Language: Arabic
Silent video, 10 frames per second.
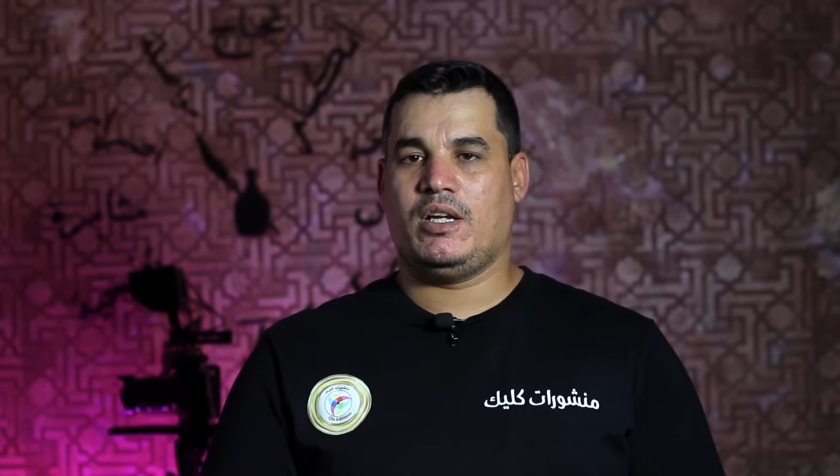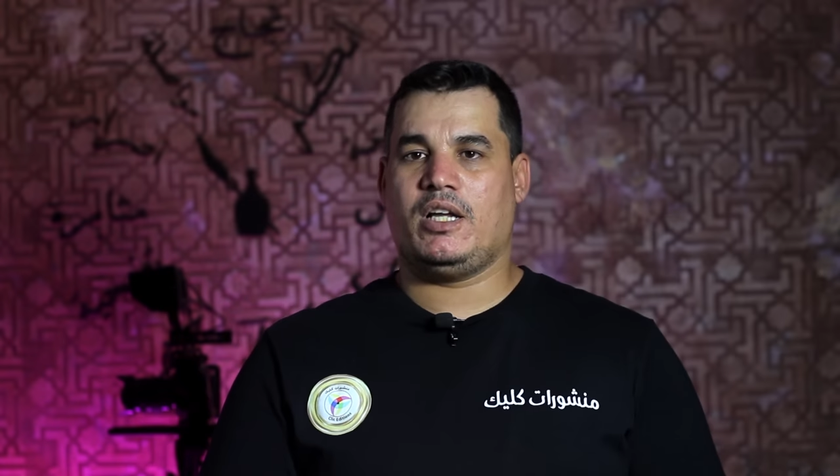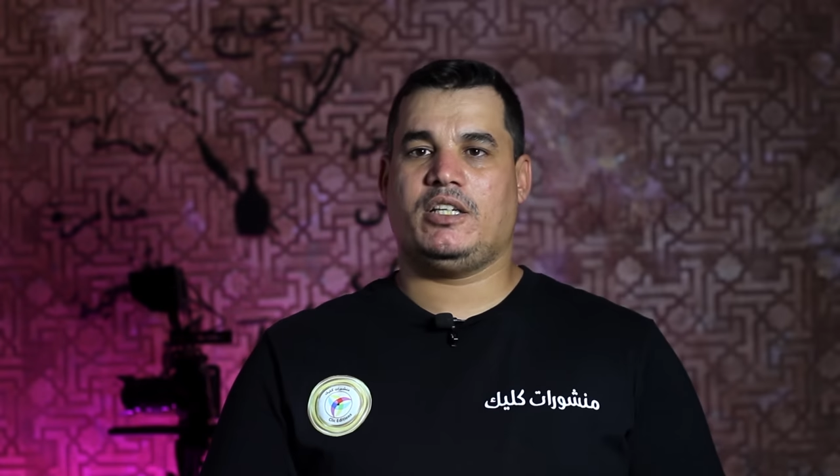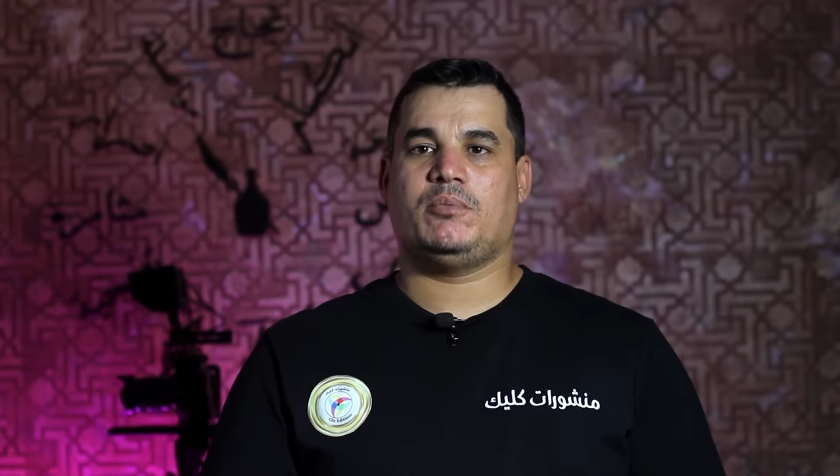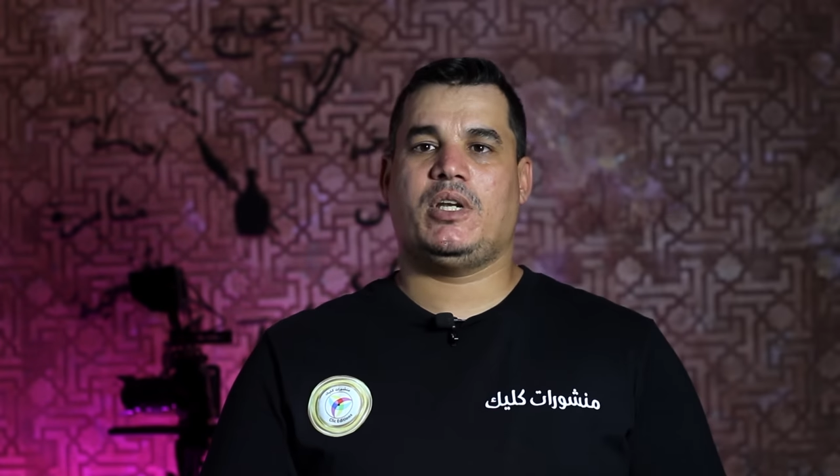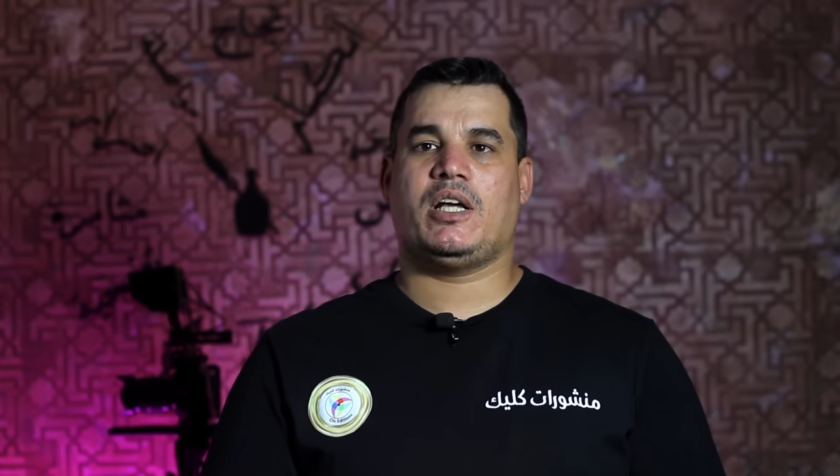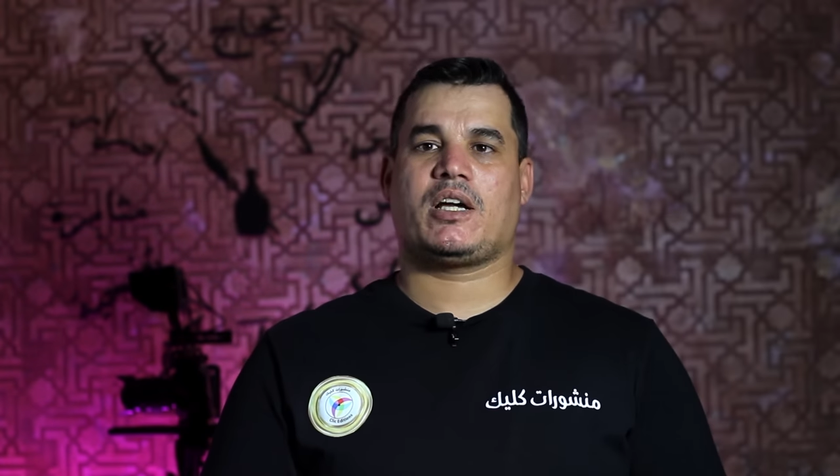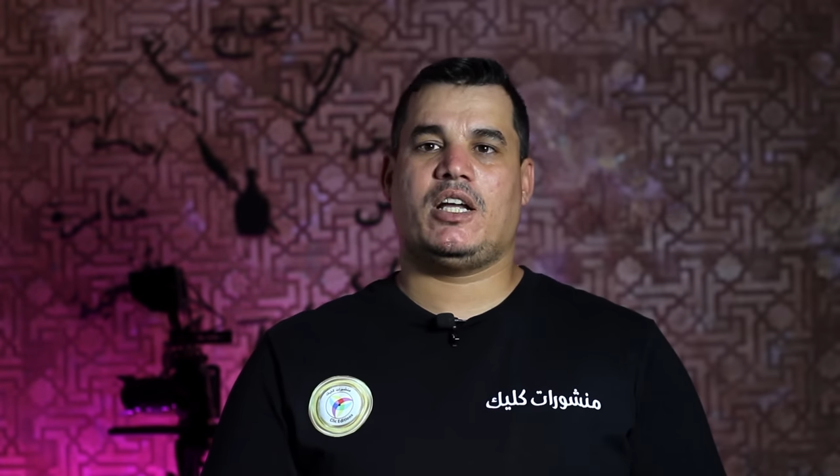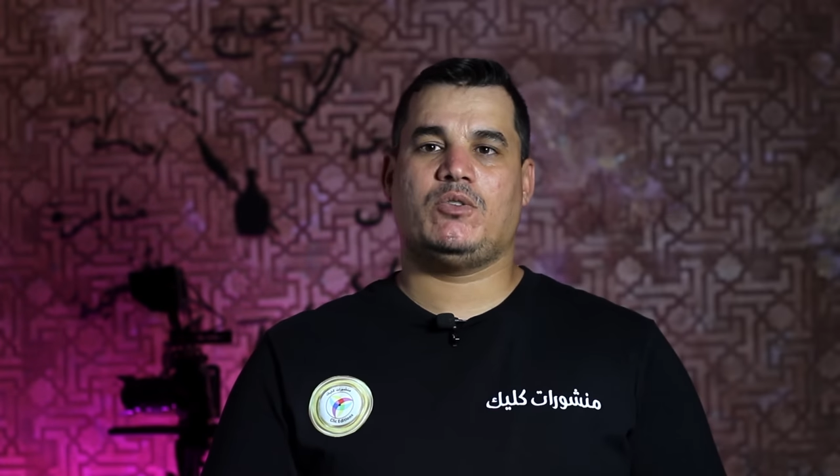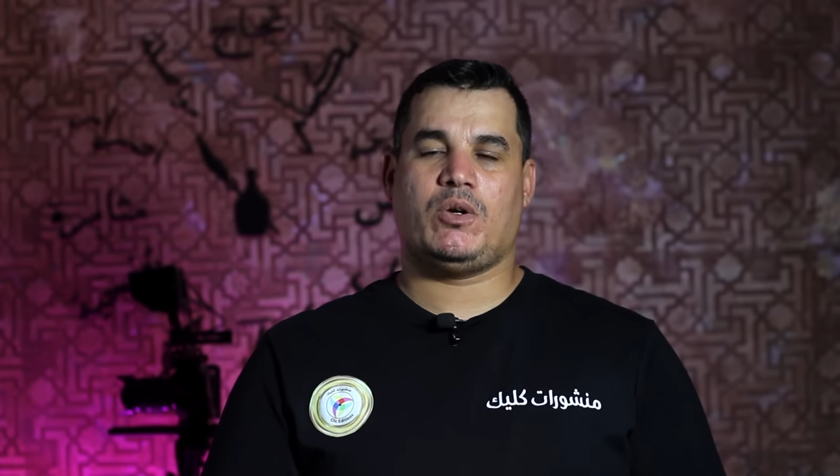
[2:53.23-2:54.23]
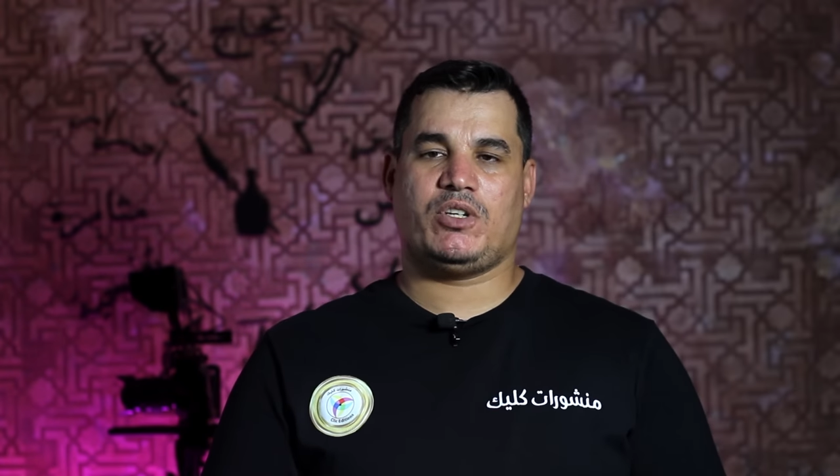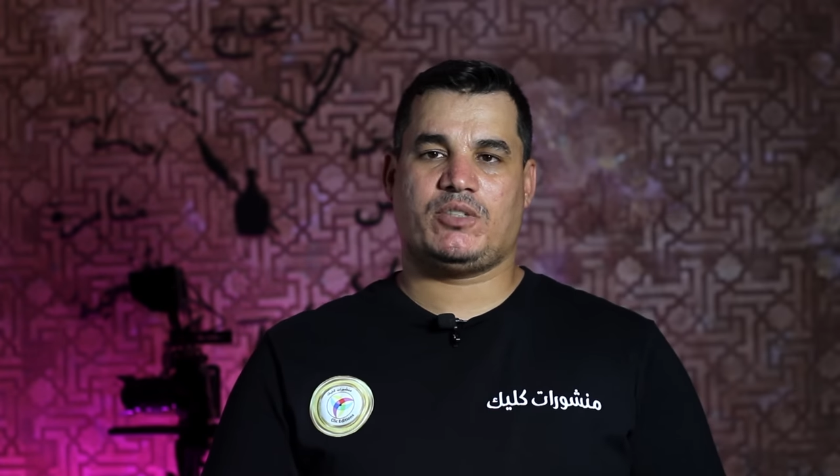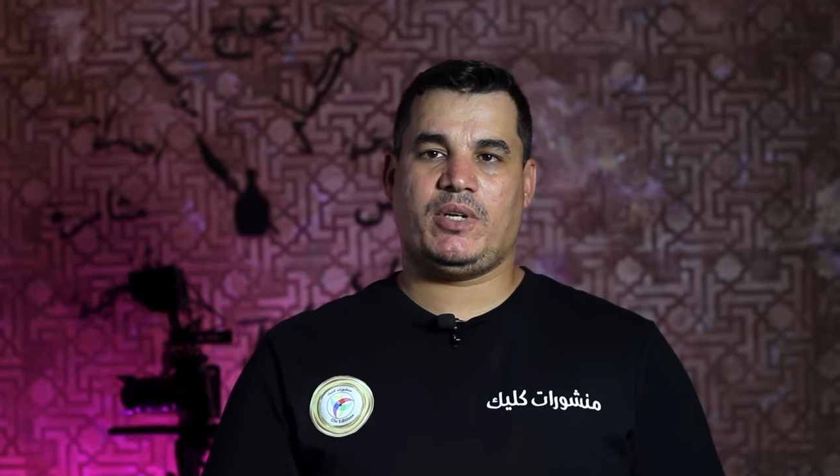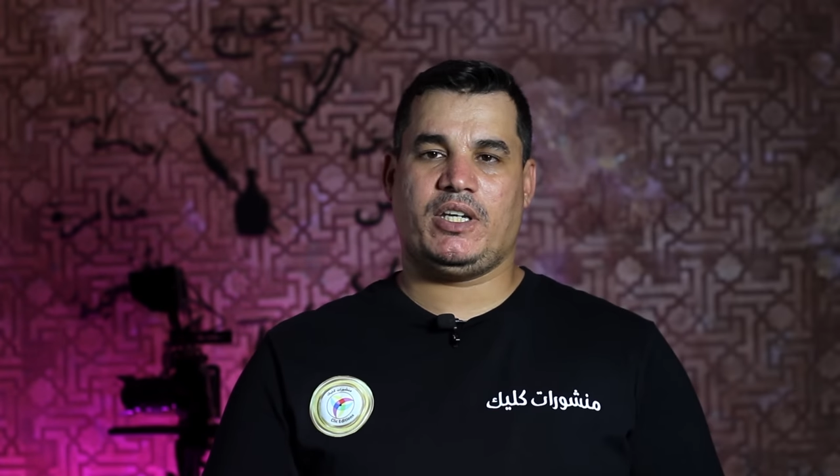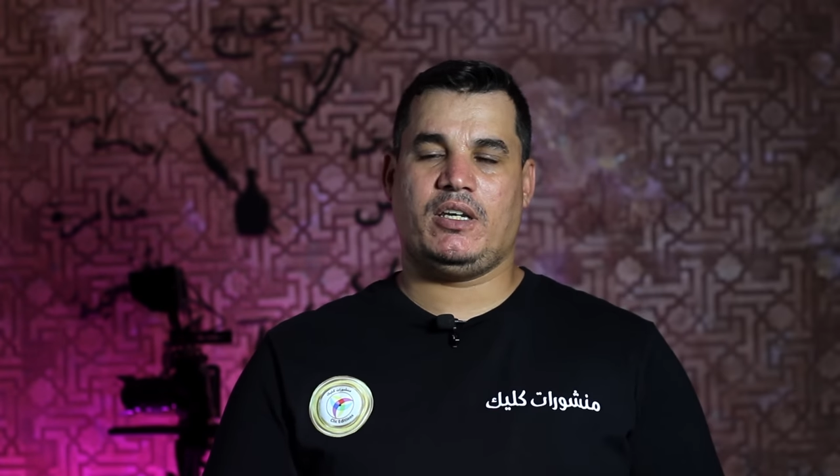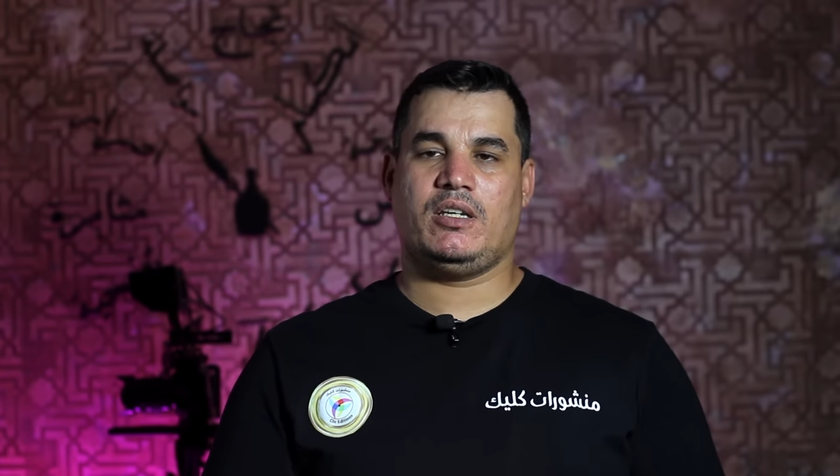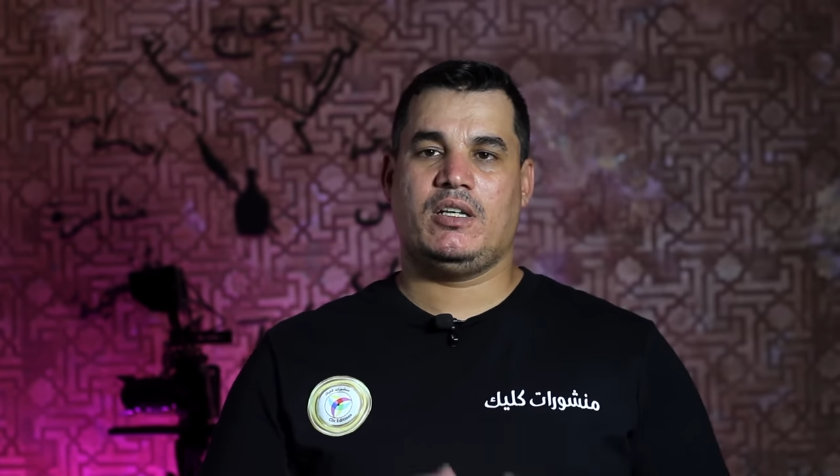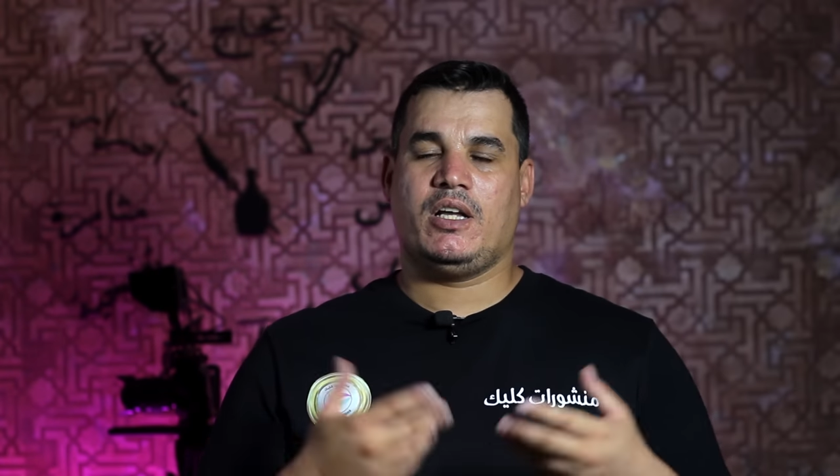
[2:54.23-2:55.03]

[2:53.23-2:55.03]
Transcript: العملاق علواوي اسماعيل